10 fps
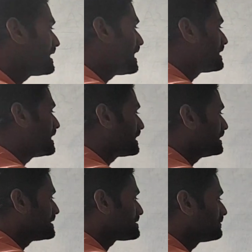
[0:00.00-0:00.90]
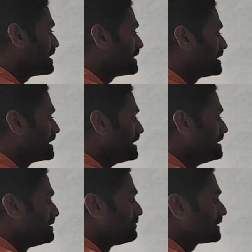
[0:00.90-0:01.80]
కారణాంకాలు తీసుకున్నట్టయితే
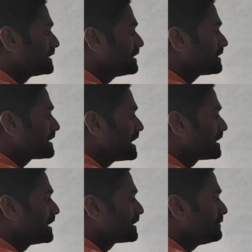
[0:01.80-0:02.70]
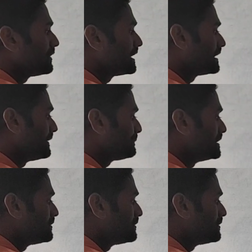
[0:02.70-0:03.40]
ఒకటి యొక్క కారణాంకం ఒకటే